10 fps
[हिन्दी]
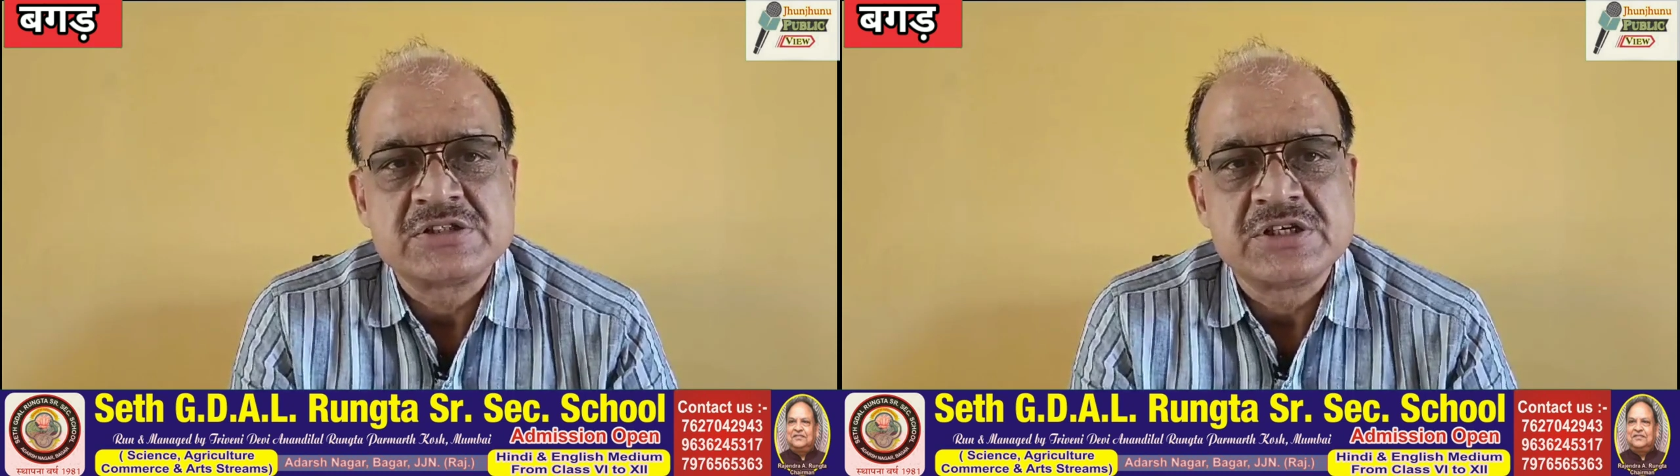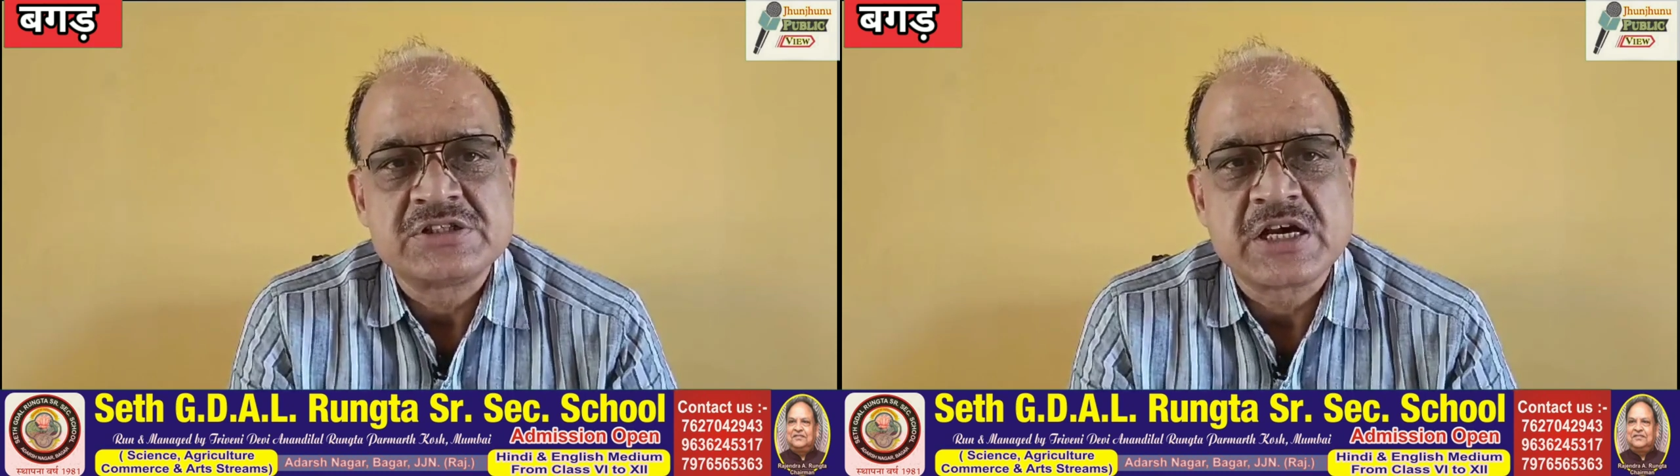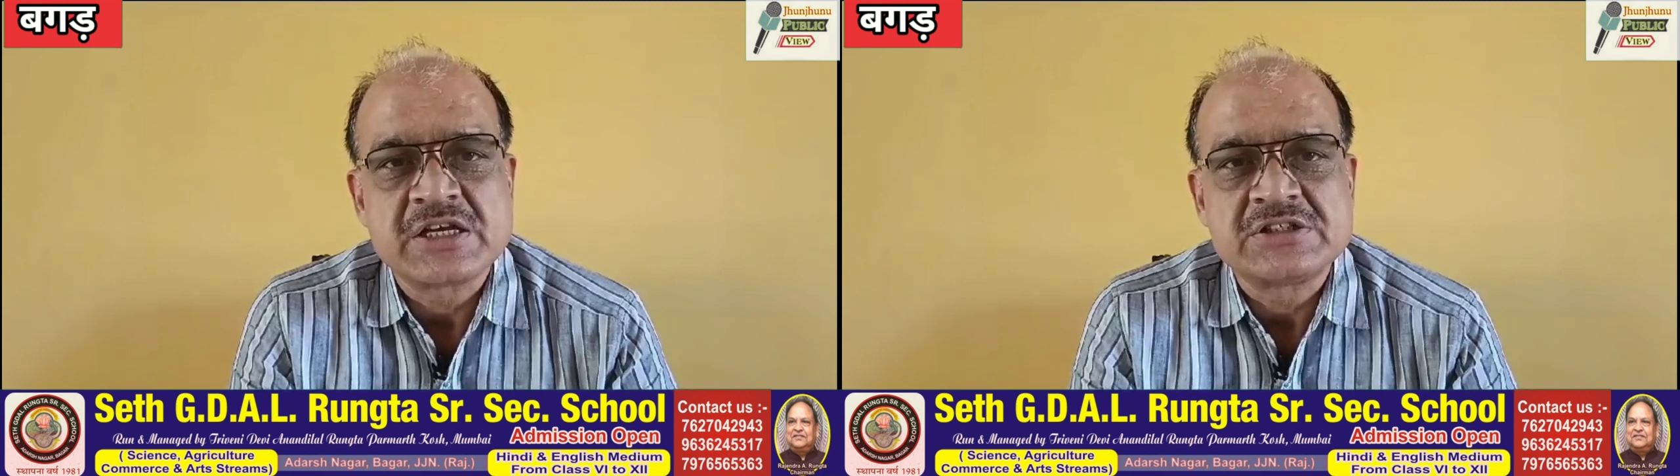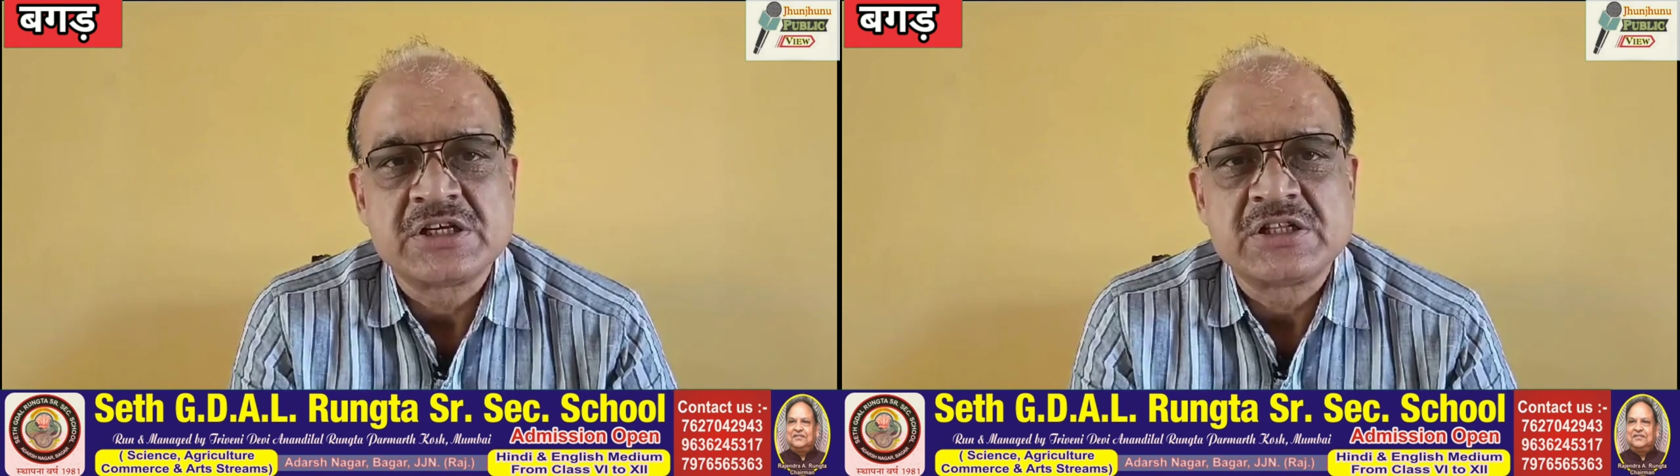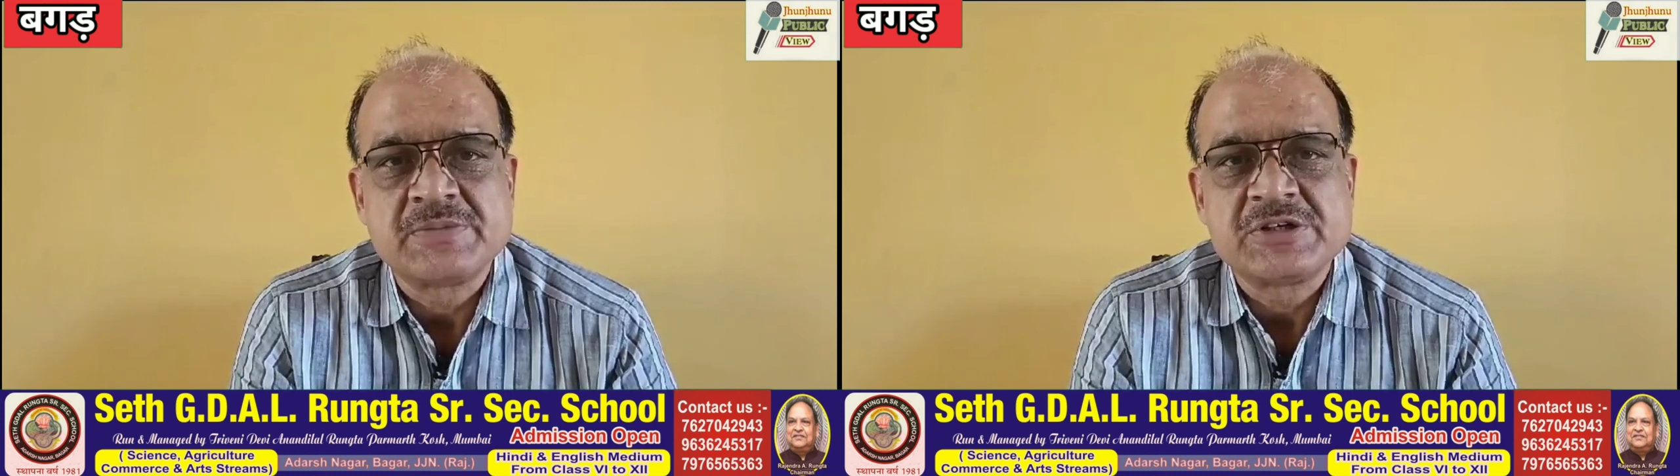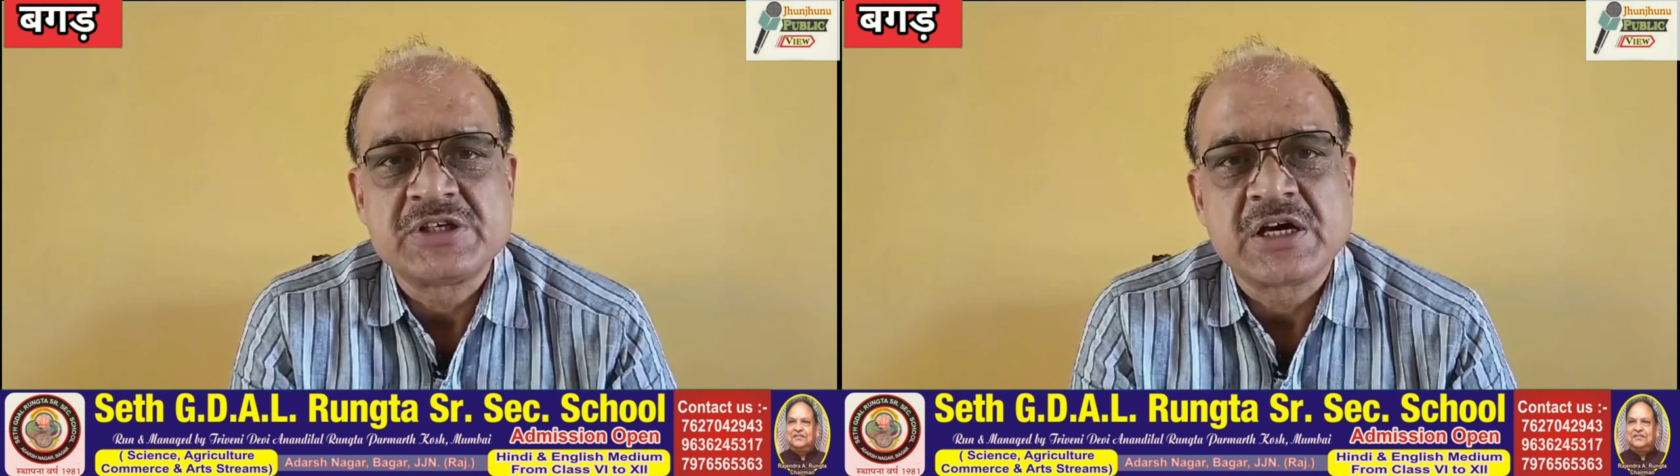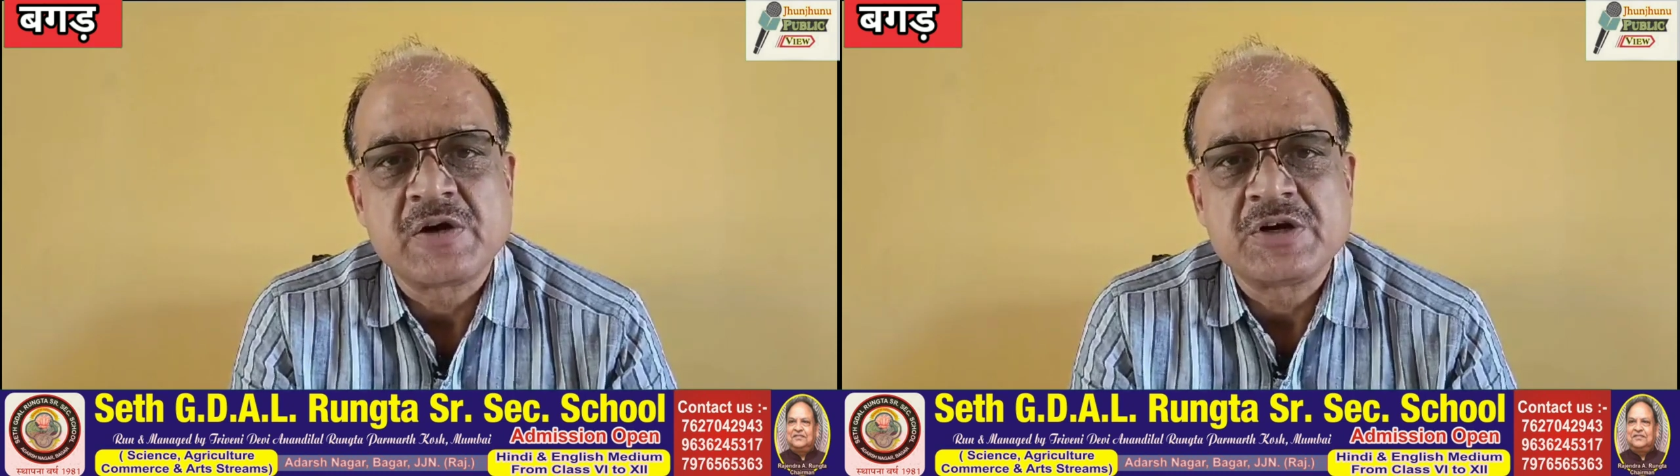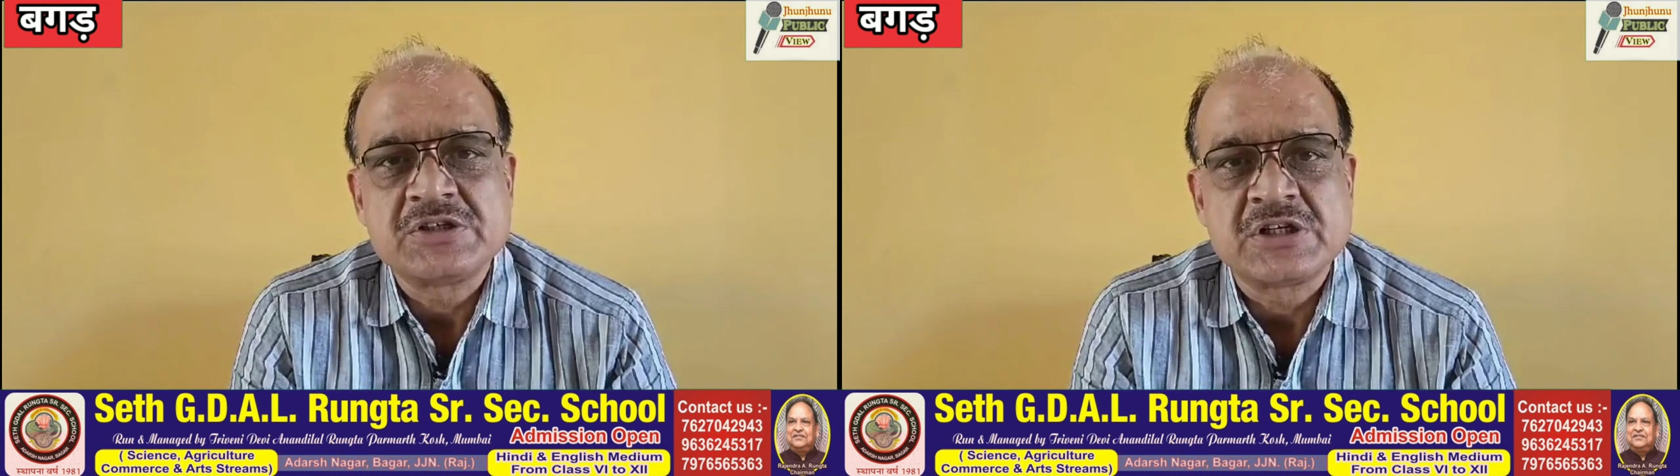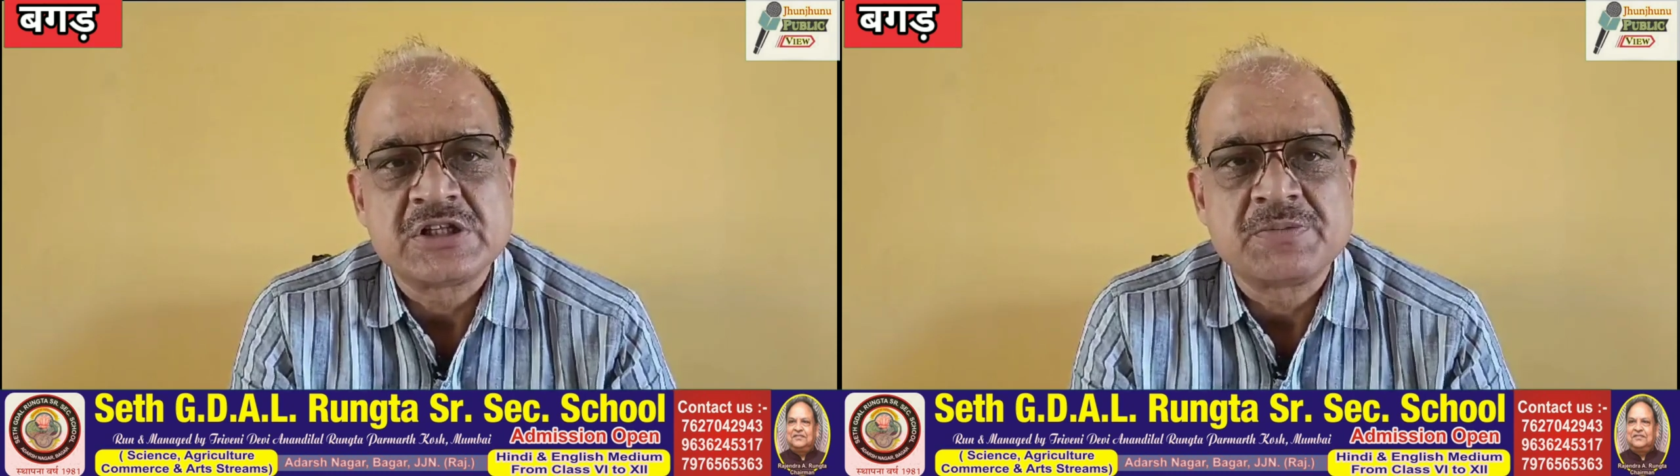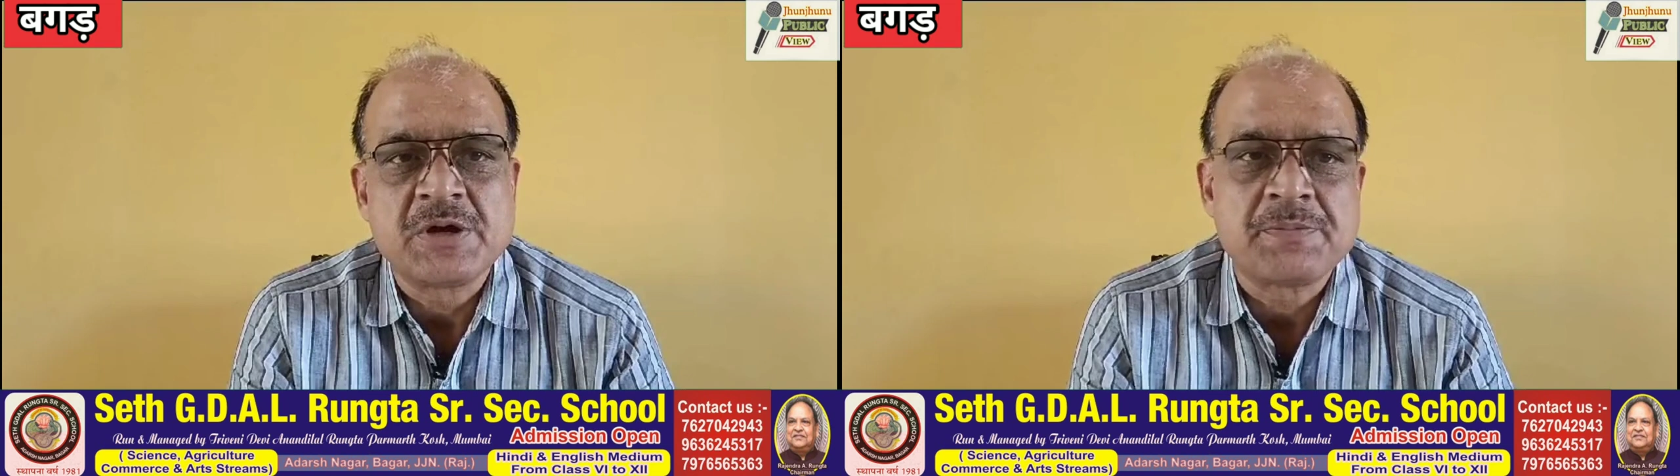शिक्षा के क्षेत्र में शेखावटी
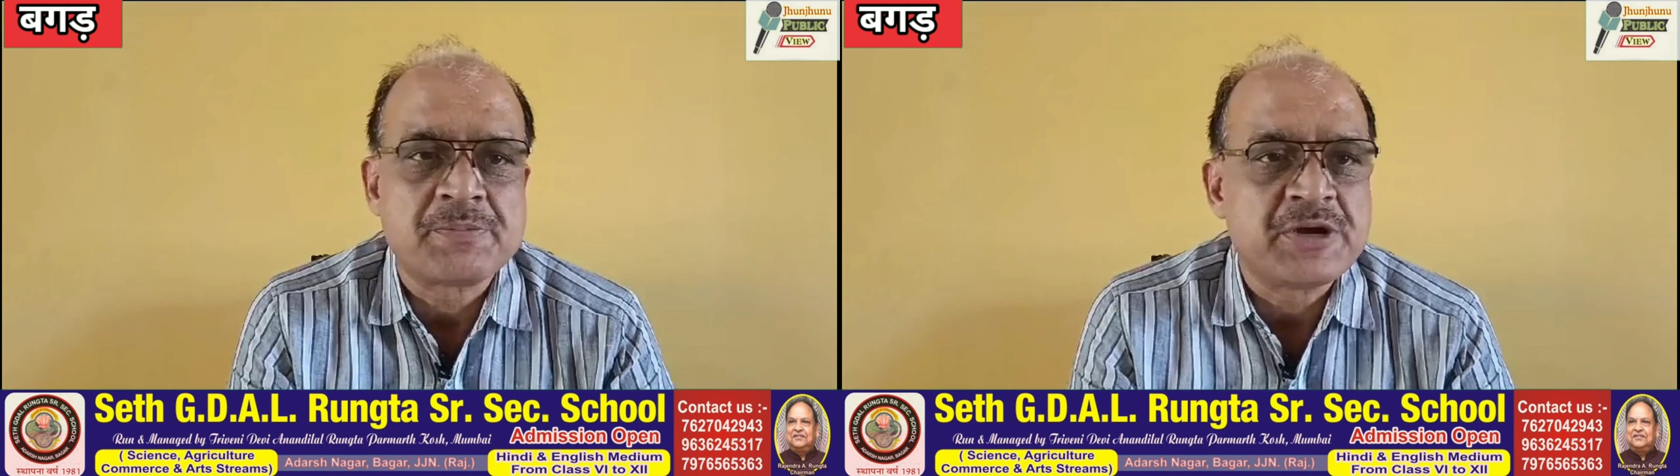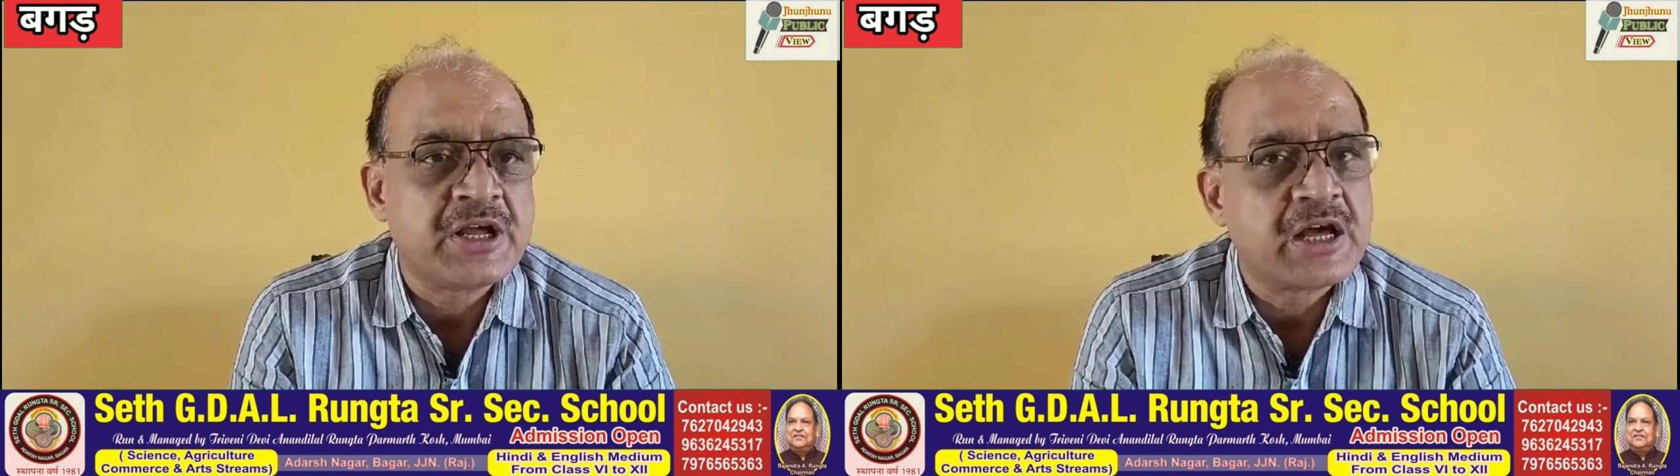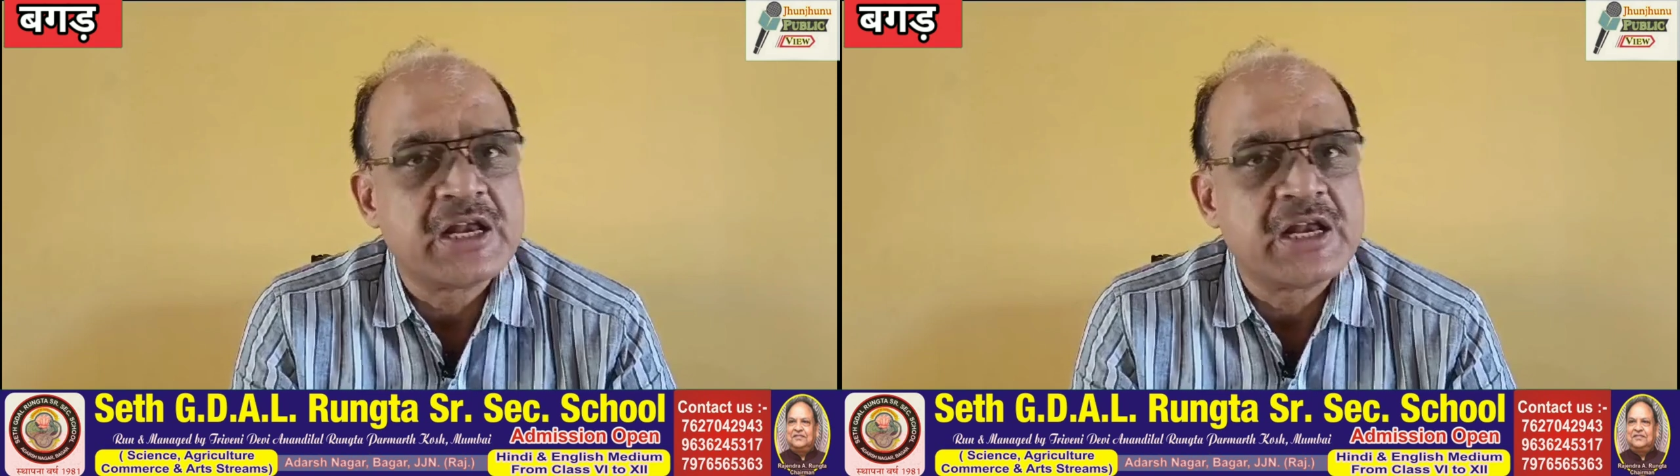क्षेत्र में अपनी